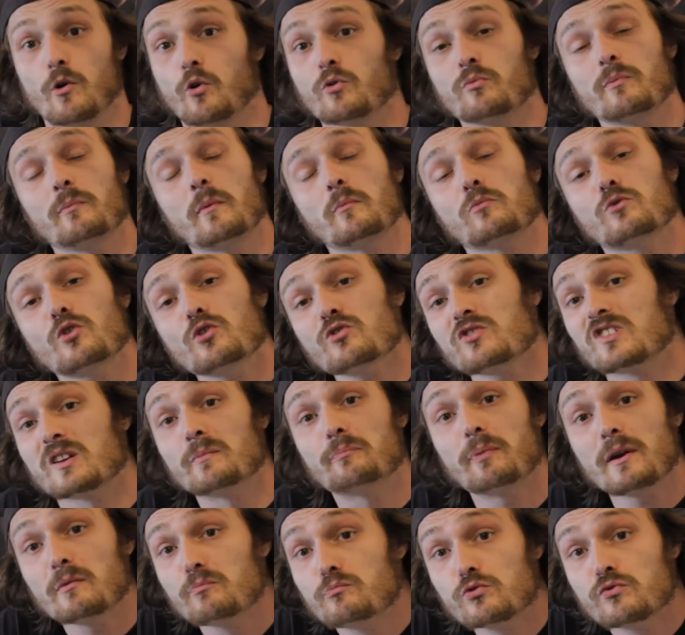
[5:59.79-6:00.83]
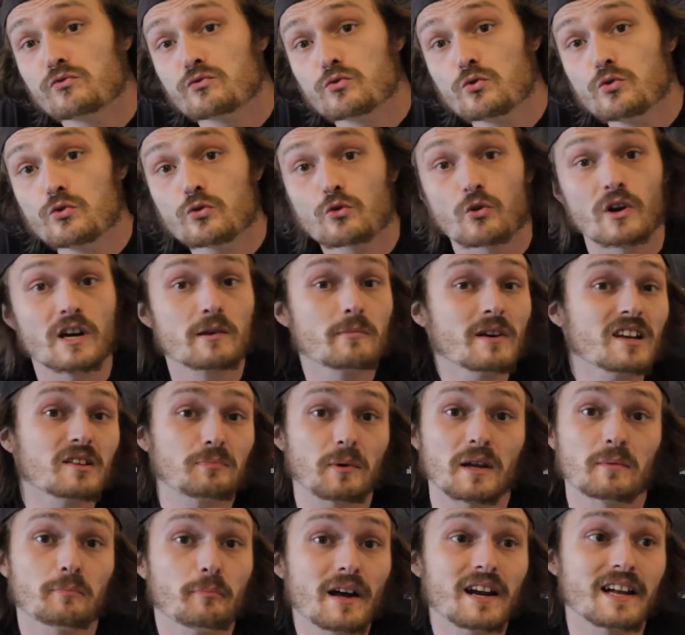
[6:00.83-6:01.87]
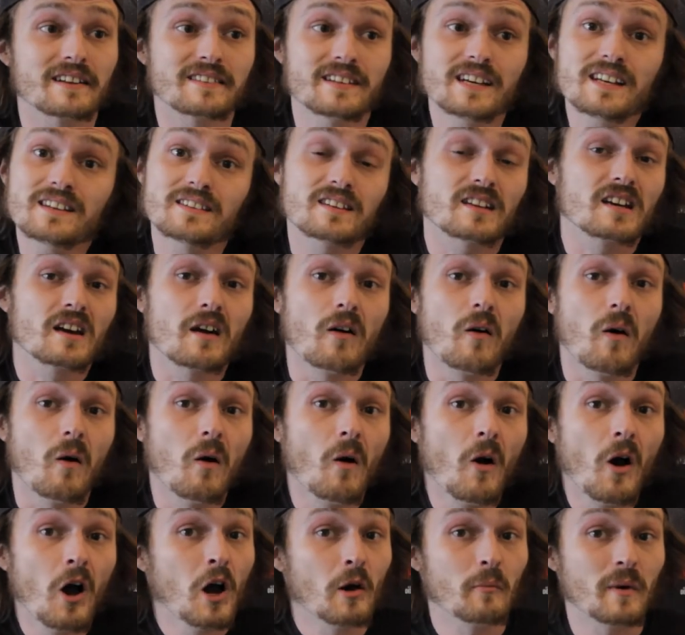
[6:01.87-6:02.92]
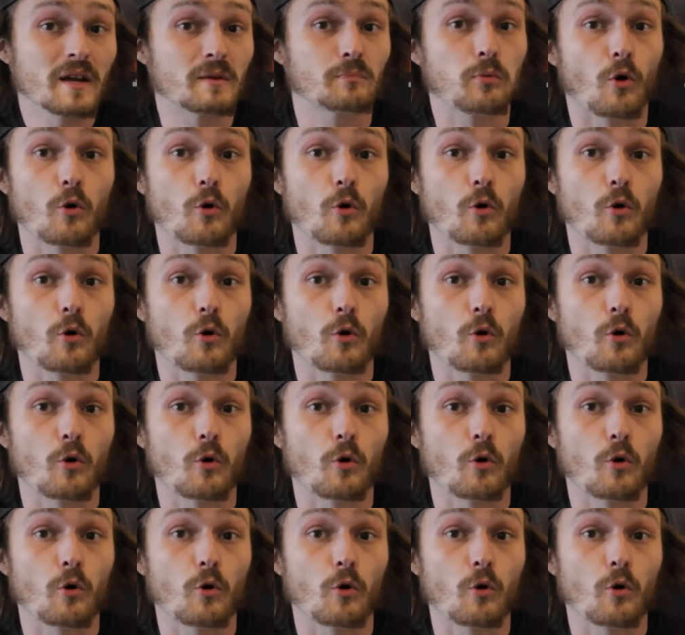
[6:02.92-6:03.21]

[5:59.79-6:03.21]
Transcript: Mais en même temps, c'est pas le but voulu, quoi. Les mecs se prennent pas la tête et euh, ils te